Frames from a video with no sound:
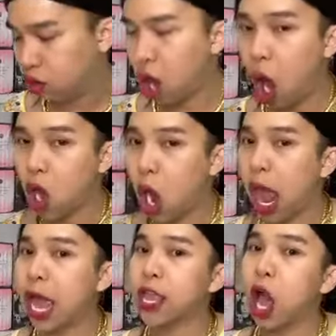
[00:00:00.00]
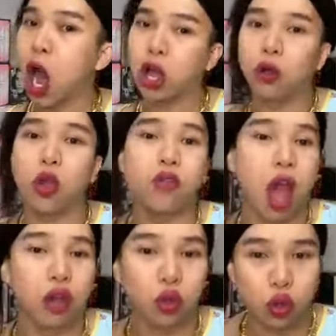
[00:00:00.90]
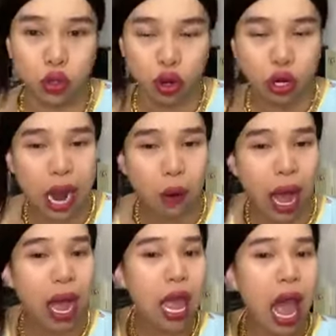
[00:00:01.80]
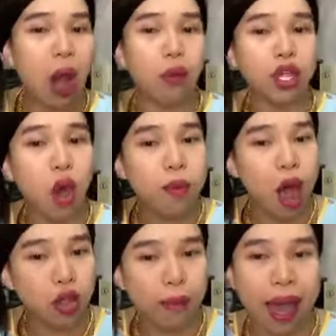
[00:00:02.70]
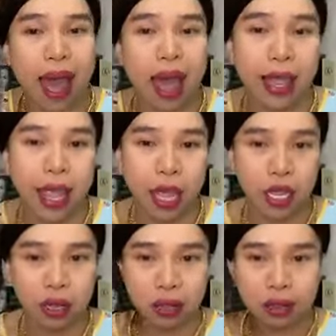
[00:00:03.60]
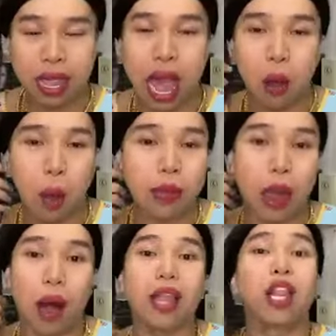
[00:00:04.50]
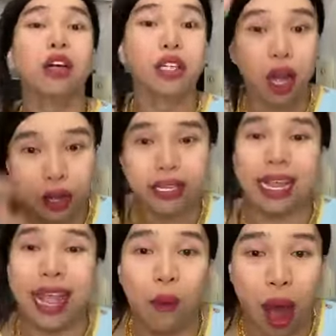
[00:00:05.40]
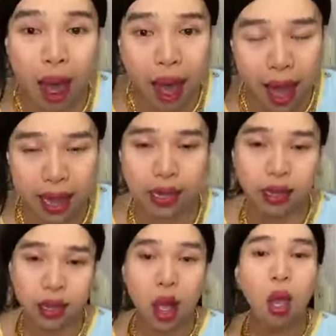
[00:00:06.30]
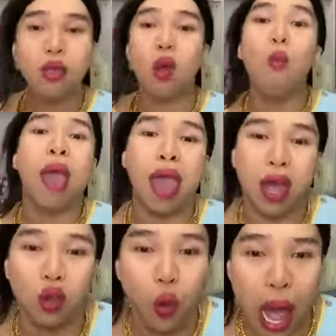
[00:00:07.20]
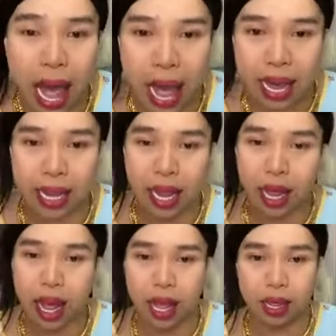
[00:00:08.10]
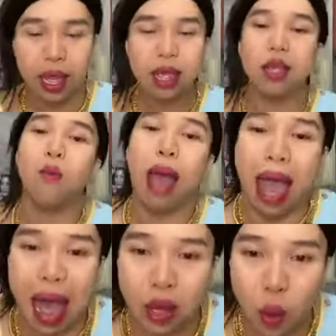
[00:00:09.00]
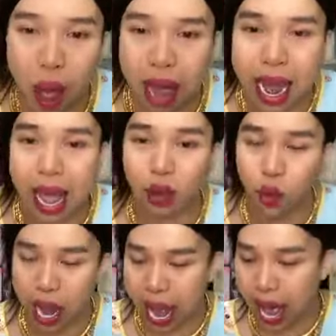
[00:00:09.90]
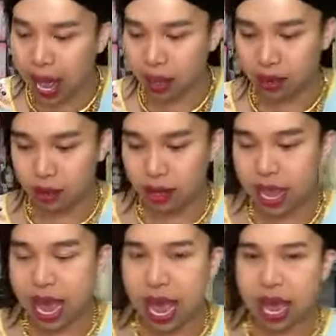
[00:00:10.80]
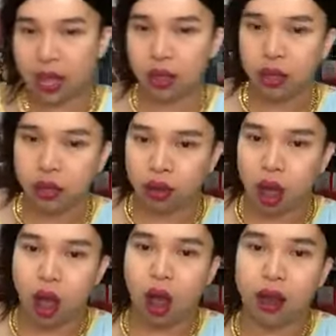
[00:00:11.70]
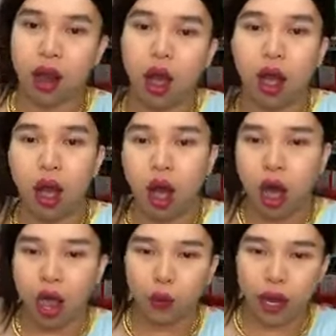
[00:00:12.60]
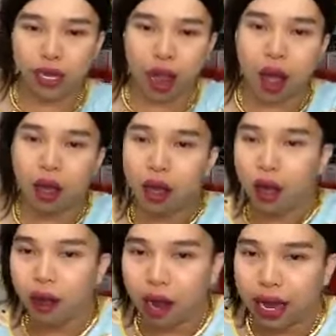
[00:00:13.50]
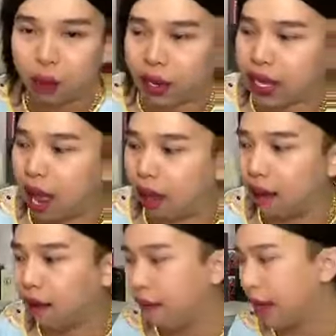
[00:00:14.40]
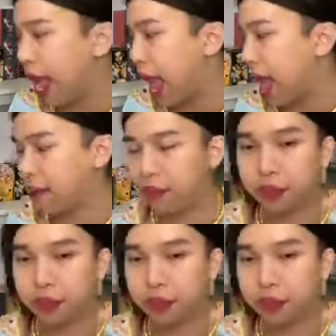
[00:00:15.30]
Trời ơi là trời còn vô giận tôi tôi tưởng đâu là không có chốt đơn cho bà hay à, cái gì chào mà chào lại từ từ người ta chào lại giống mẹ tôi quá à thiệt á giống má tôi quá đẻ tôi ra nha trời đất ơi quỷ thần ơi là quỷ thần ơi à